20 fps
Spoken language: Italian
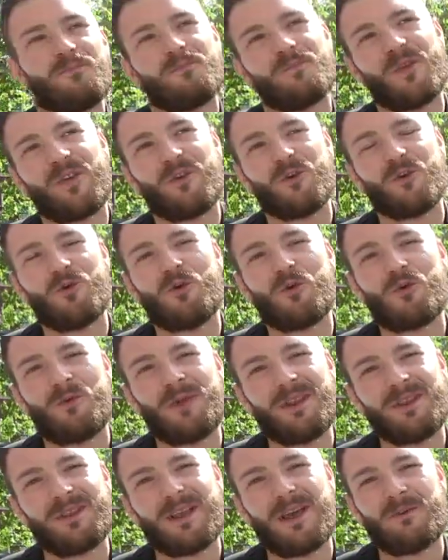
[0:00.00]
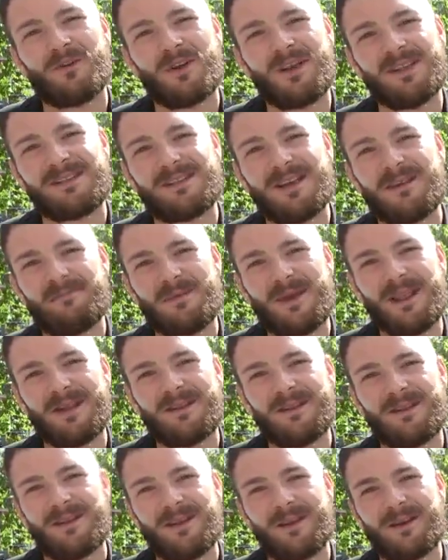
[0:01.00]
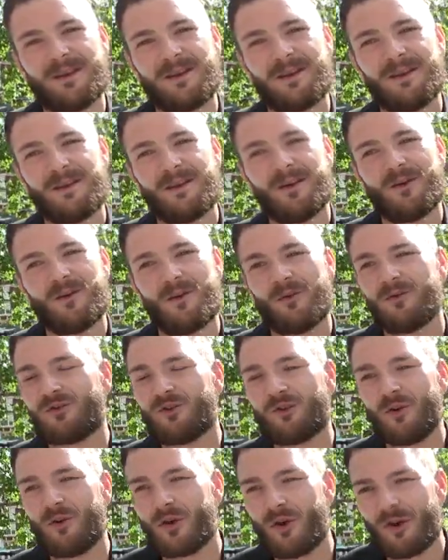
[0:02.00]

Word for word: mi sono documentato inizialmente, eh, cioè,